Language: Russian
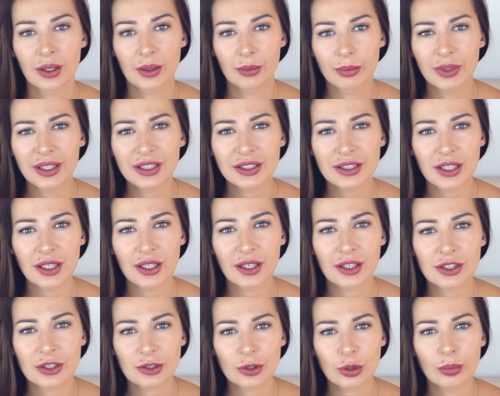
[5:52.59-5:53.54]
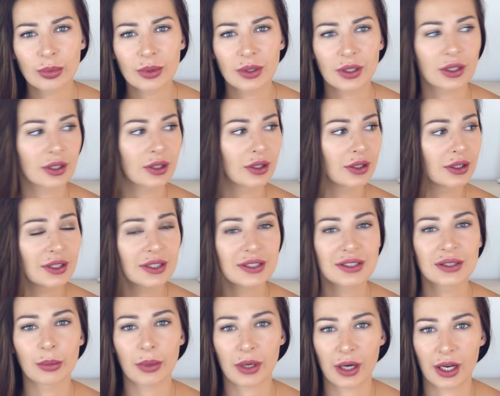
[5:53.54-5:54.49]
быстренько, чтобы не
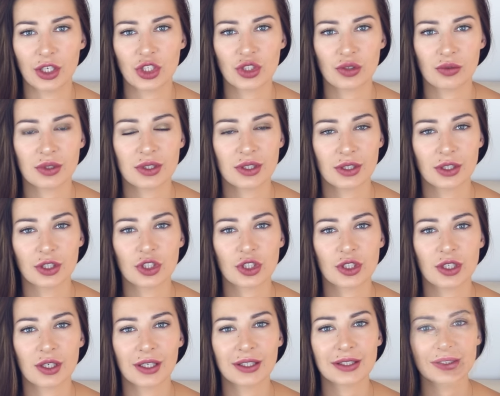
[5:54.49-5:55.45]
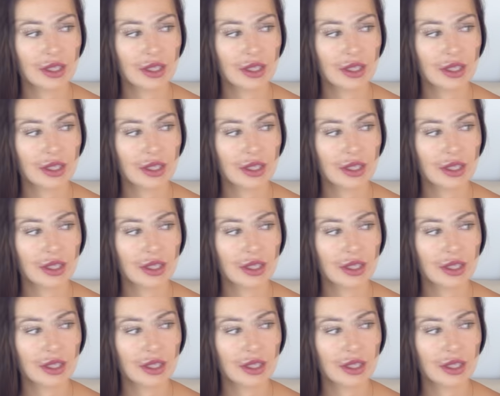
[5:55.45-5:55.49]
заморачиваться лишний раз.